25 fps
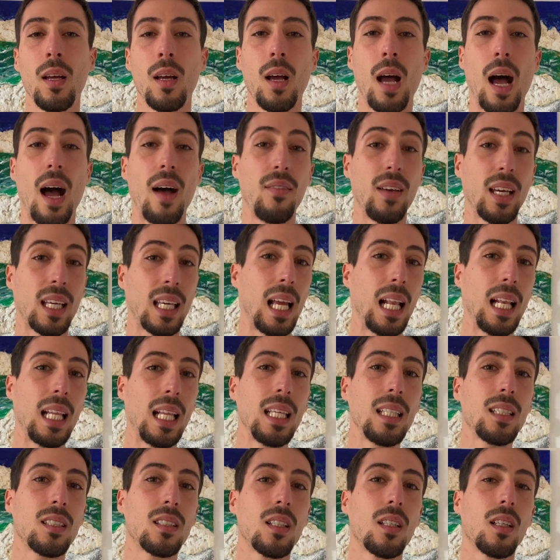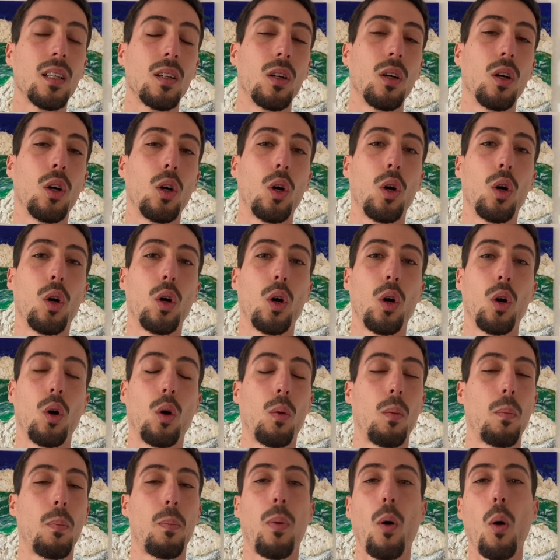Avec Elise, euh, on
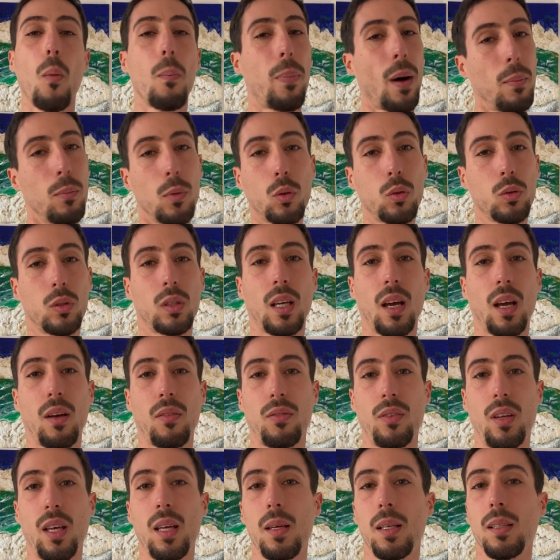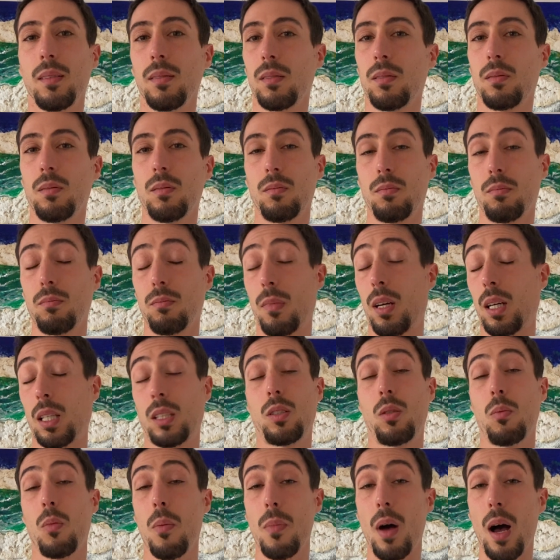ne prend pas beaucoup de café,
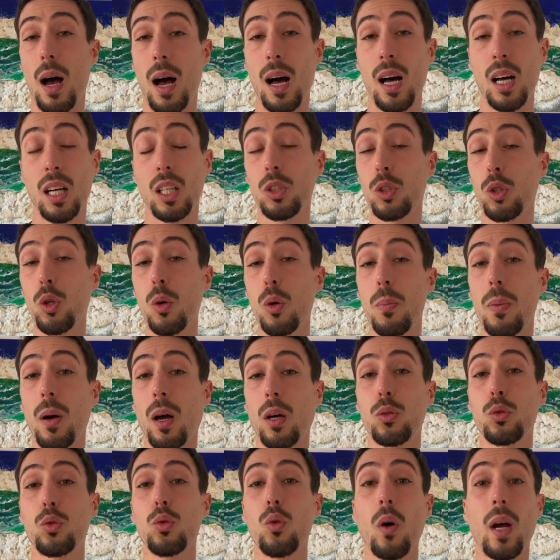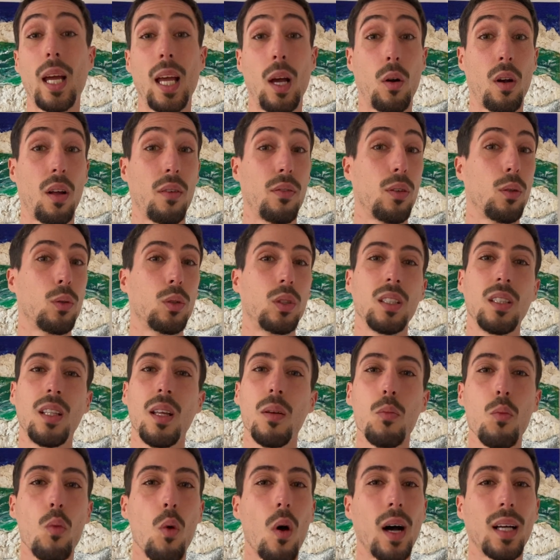maximum 1, 2 par jour, et on a fait aussi des
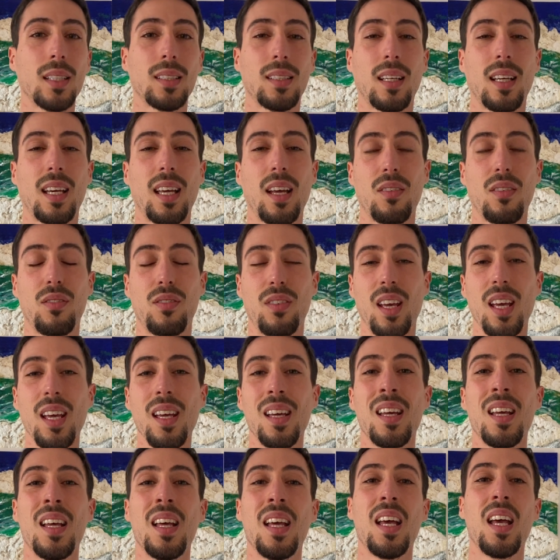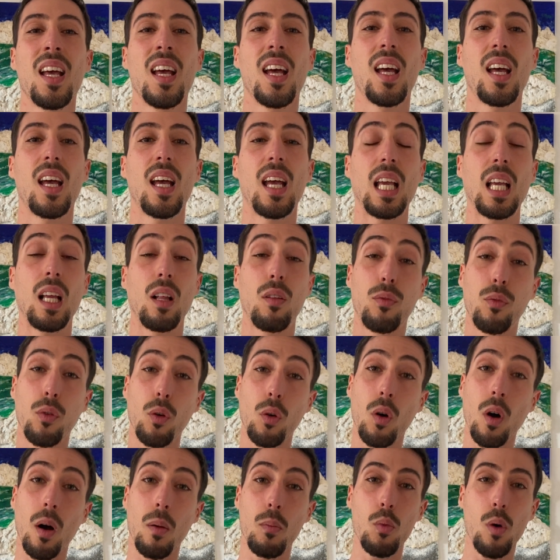mois sans café. Euh, il
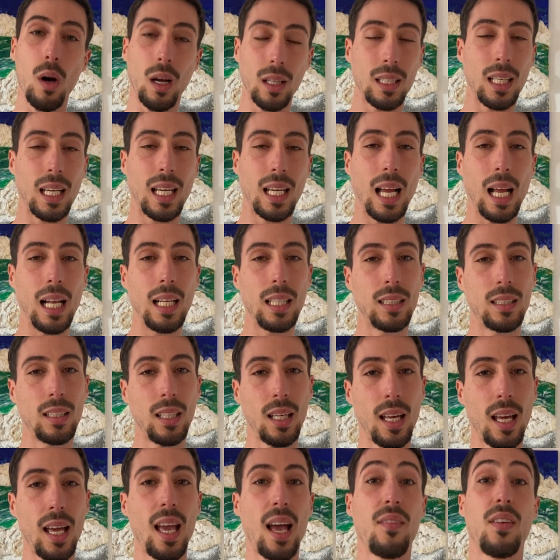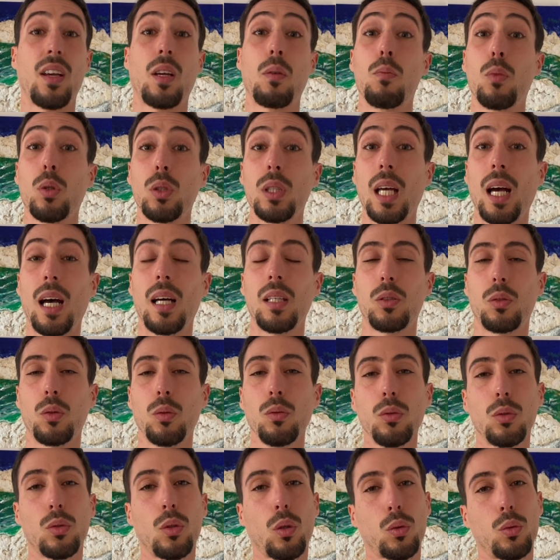faut en boire des qualités et avec
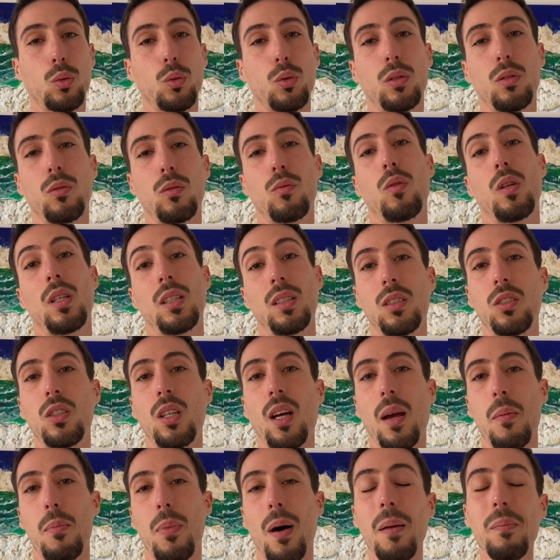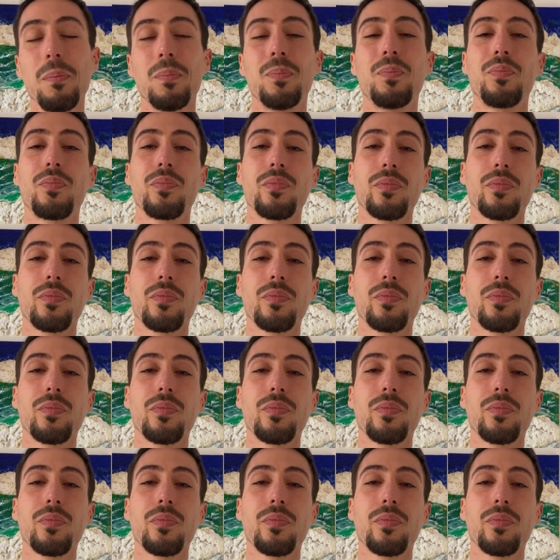modération, surtout si vous ne les digérez pas.